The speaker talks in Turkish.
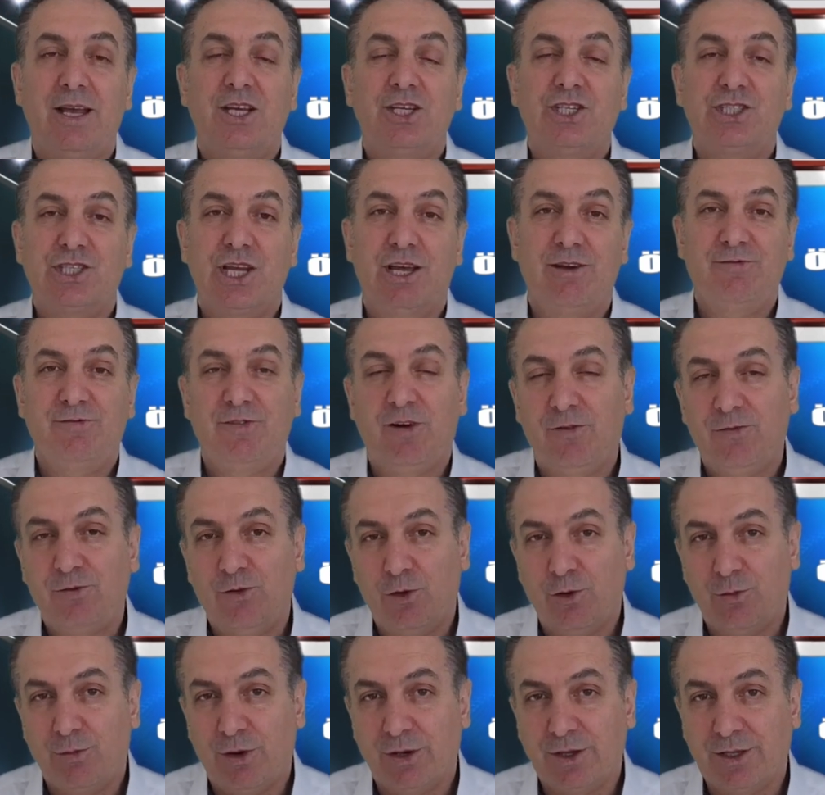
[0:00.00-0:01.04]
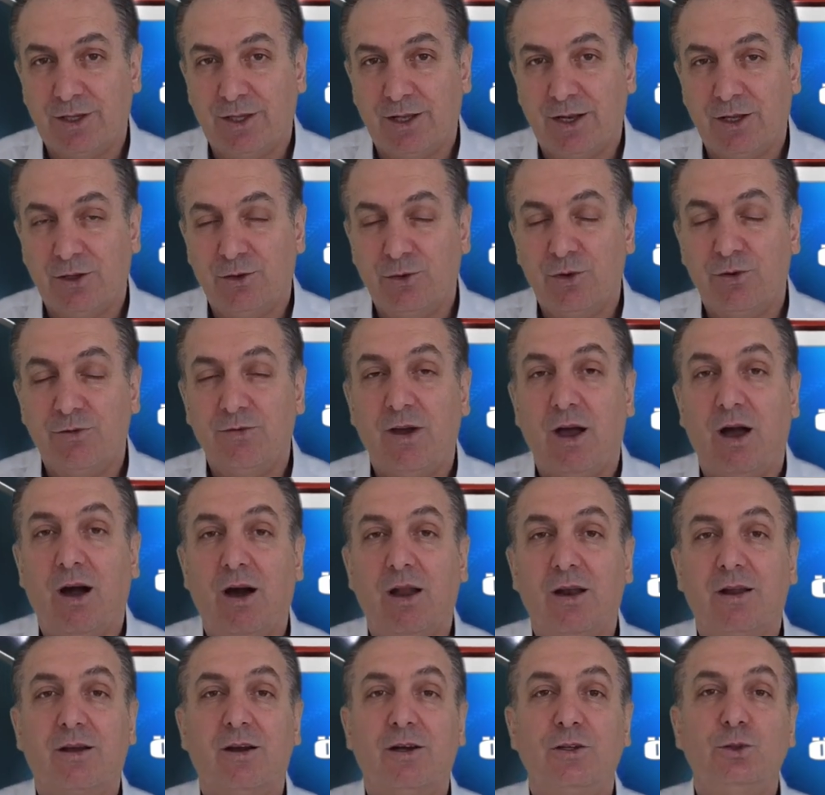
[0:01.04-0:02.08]
Şeffaf olmak gerekiyor ve
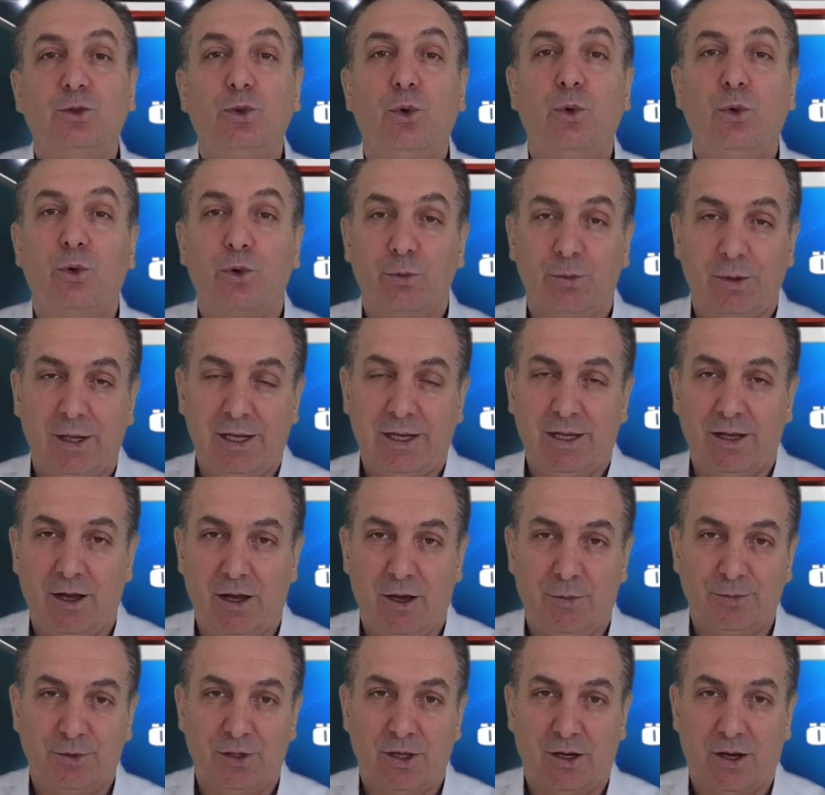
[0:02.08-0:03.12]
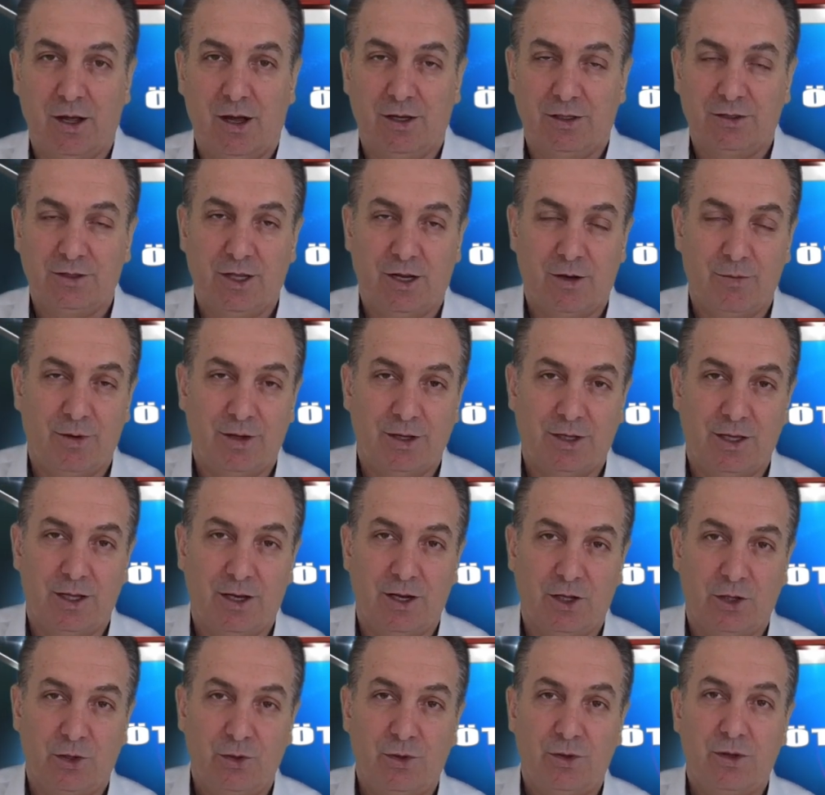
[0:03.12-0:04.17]
halka doğru bilgi aktarmak
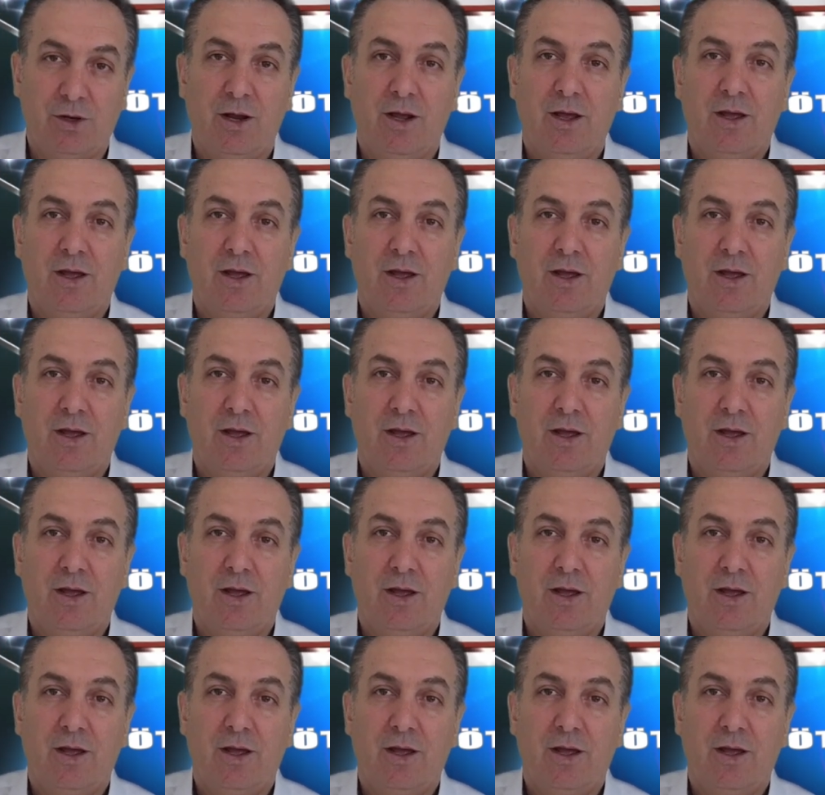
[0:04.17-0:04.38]
gerekiyor.